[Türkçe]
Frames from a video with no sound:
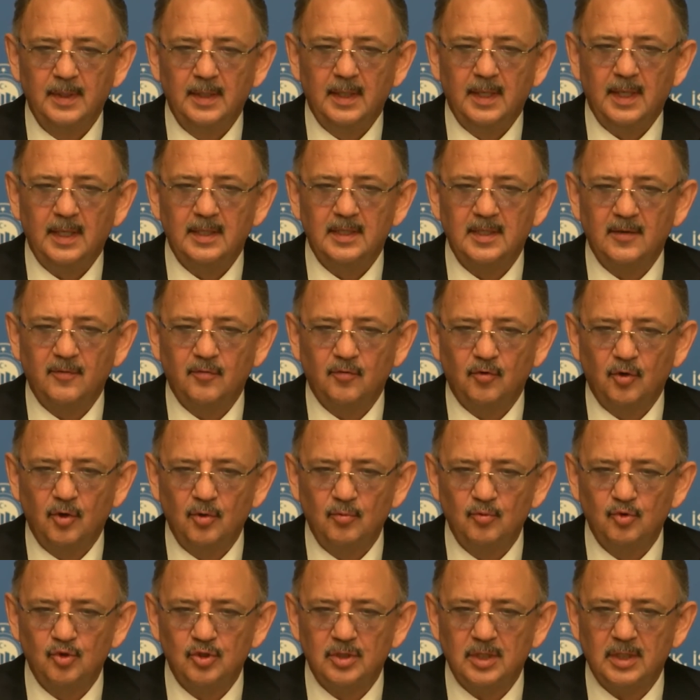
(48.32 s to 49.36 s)
Hedef
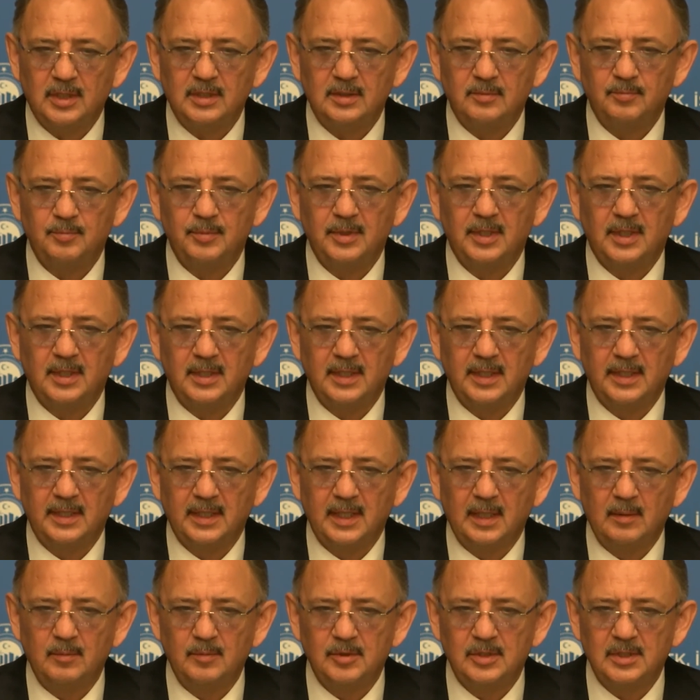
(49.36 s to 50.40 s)
koymuşlar, bir araya
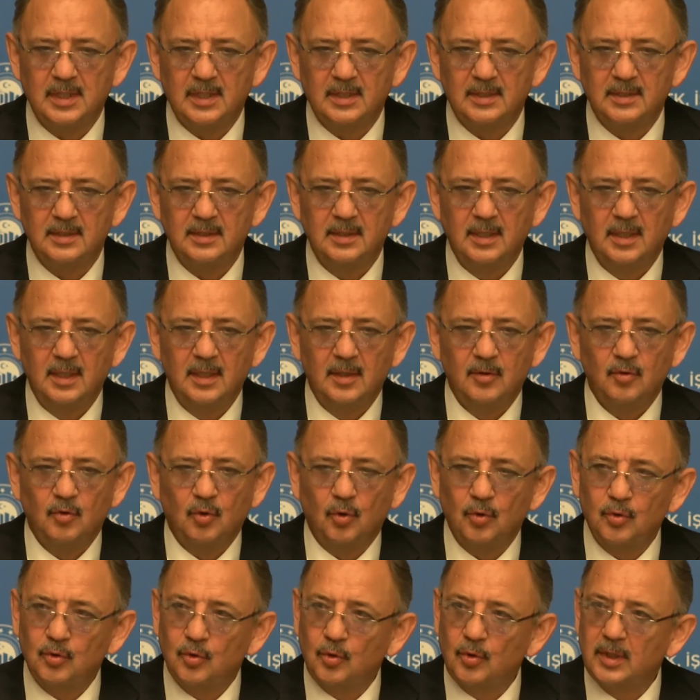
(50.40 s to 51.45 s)
gelmişler,
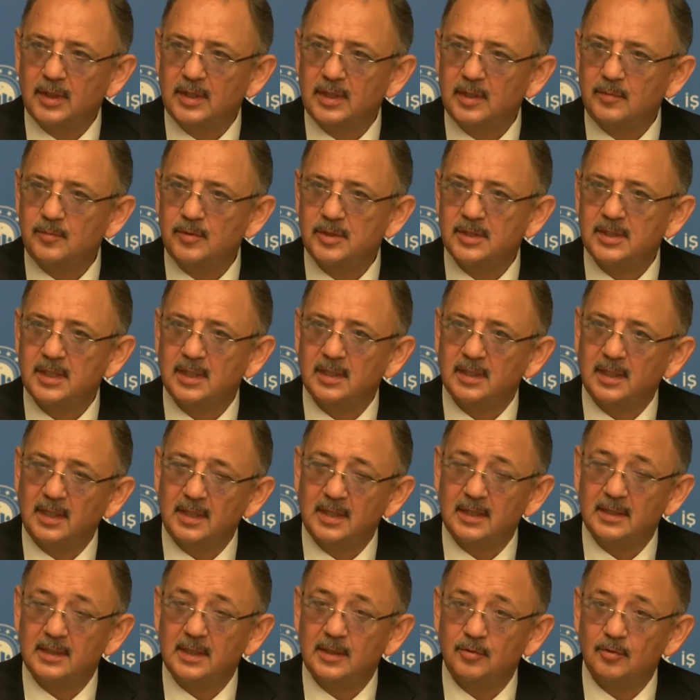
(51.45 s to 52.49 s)
kol kola girmişler,
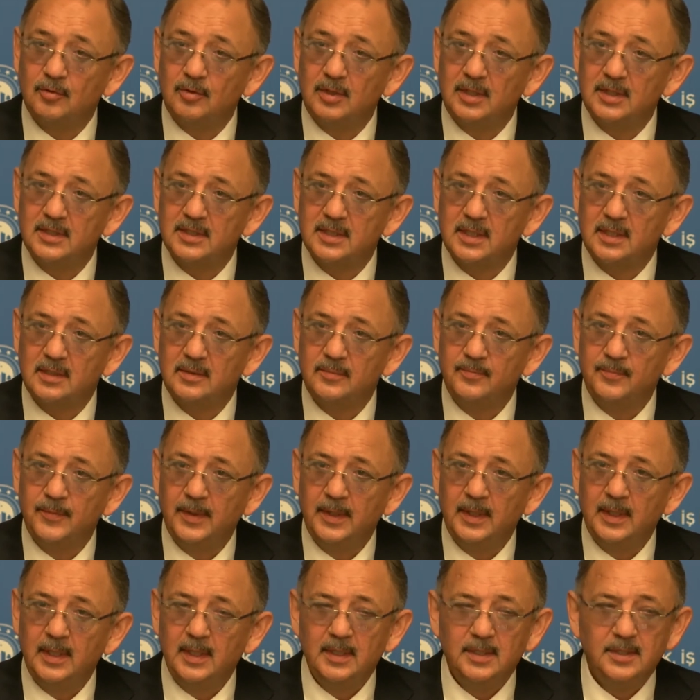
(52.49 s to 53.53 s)
gayret ediyorlarsa
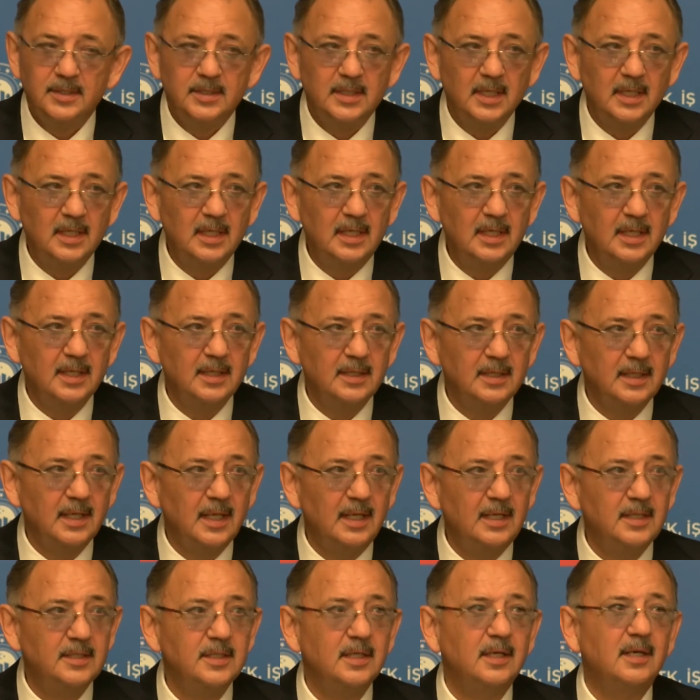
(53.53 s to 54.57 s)
şehirlerin
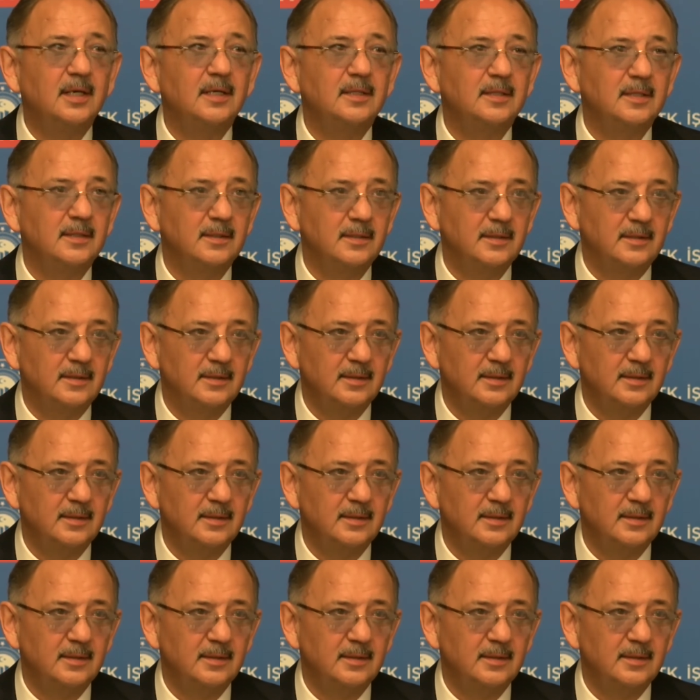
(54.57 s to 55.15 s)
geleceği aydınlık.